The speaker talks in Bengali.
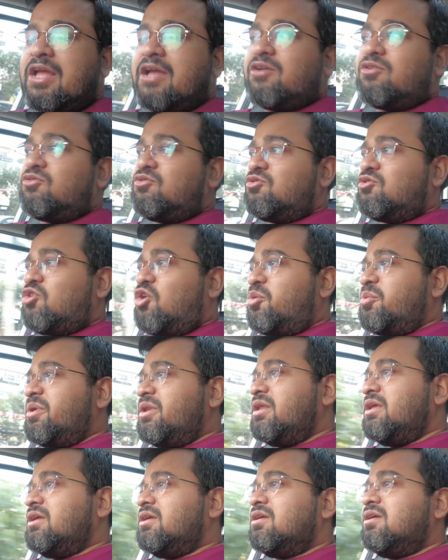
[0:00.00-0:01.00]
এখনও
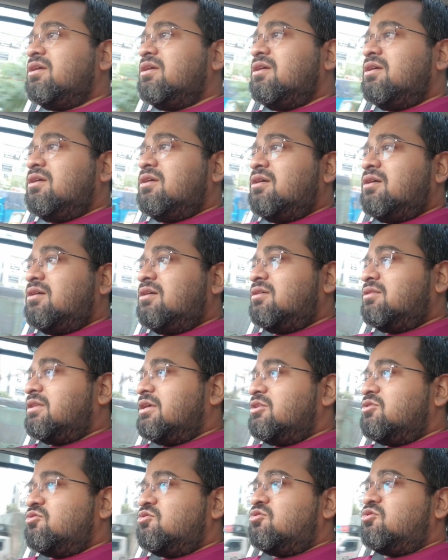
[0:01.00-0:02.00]
কমেনি
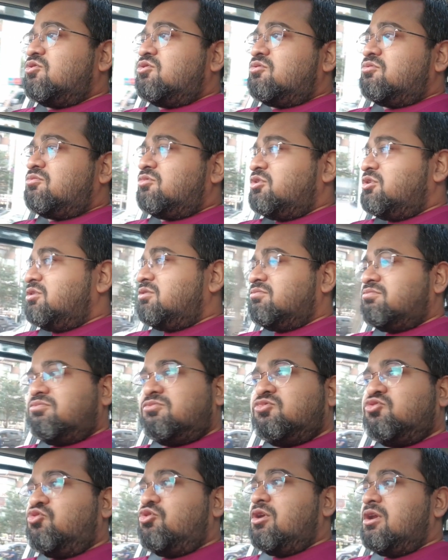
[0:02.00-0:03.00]
তাই জন্য ওই
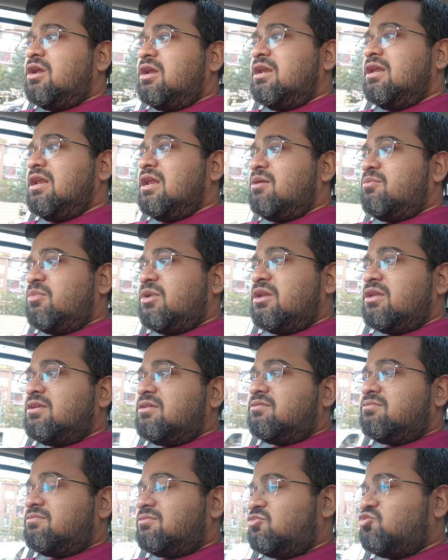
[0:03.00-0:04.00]
ছুটিটা নিলাম মানে
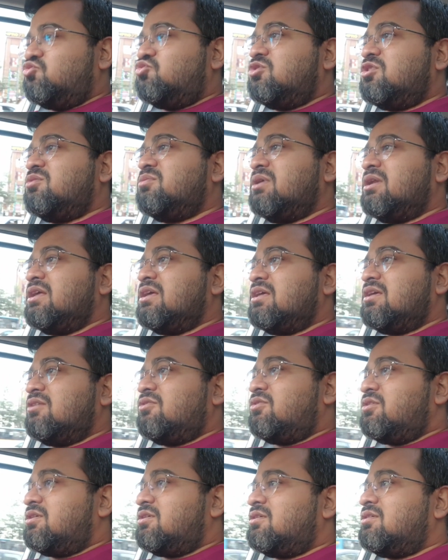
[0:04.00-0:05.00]
ছুটি মানে কি
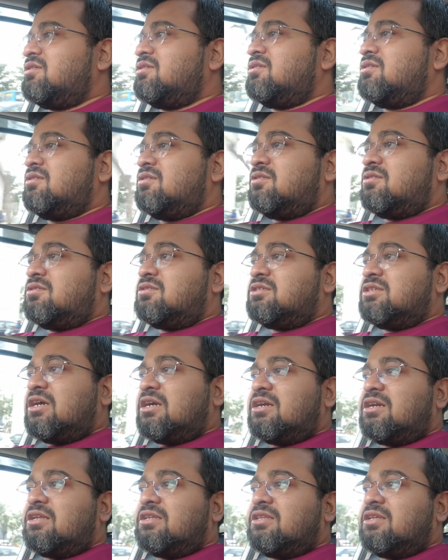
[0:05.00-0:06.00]
ওই
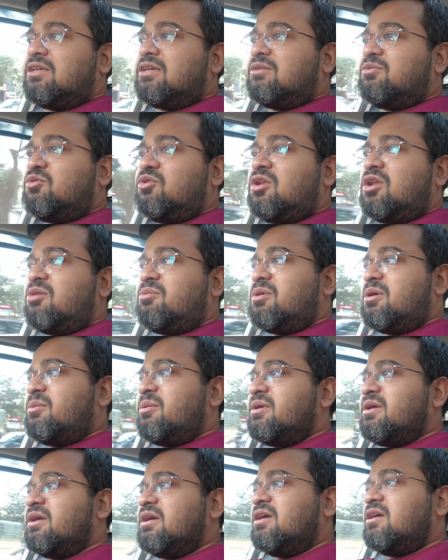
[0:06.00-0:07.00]
চারটে থেকে বললাম
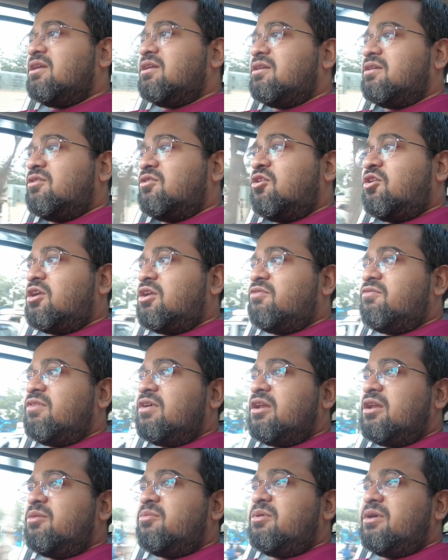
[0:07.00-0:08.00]
আমি আর নট
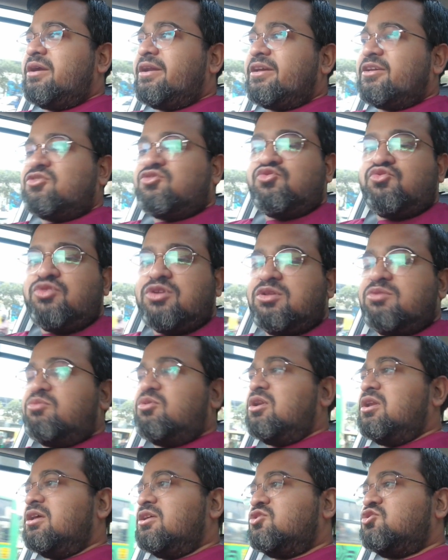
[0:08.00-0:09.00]
অ্যাভেলেবল এটাকে ছুটি
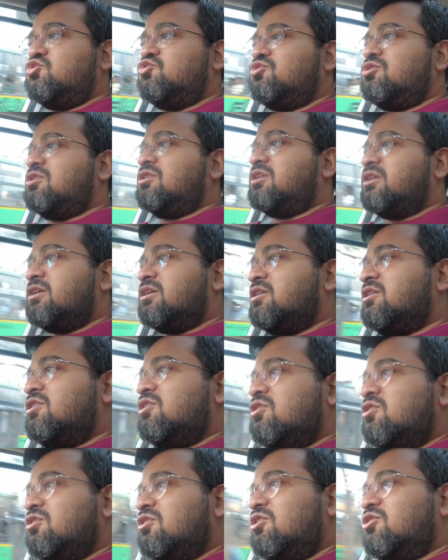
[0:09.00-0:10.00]
বলে ছুটিকে
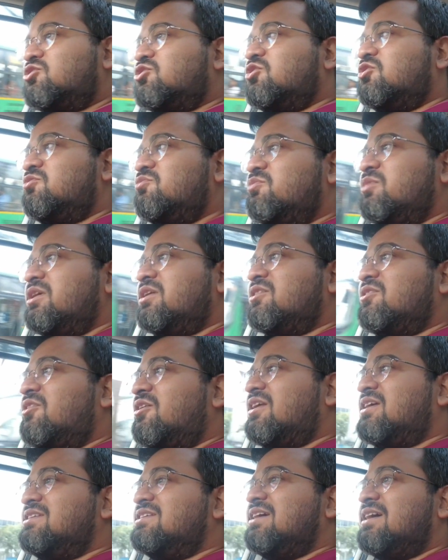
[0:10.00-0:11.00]
অসম্মান
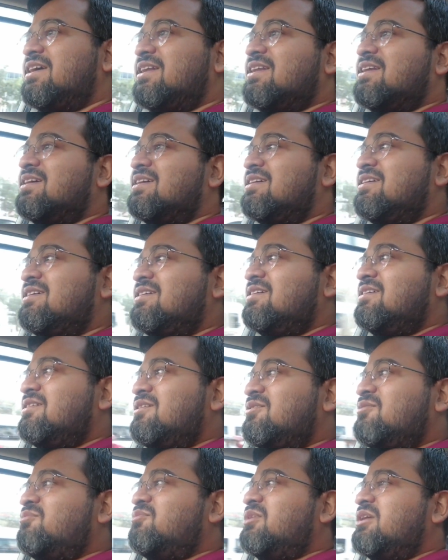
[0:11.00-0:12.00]
করা যায় না
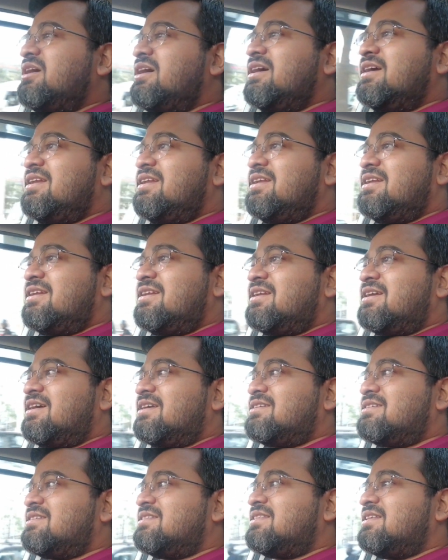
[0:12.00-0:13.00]
বাইরের
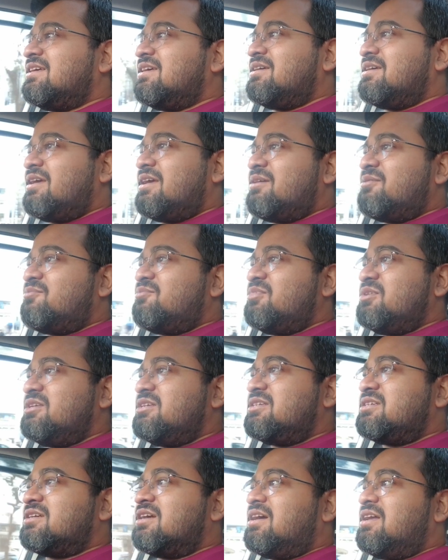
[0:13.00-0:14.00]
রাস্তায়
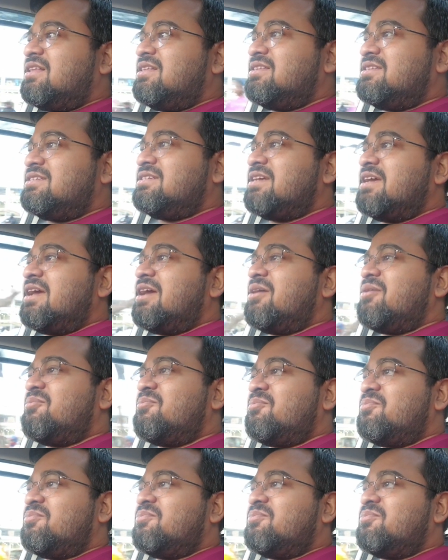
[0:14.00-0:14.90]
বিশাল জ্যাম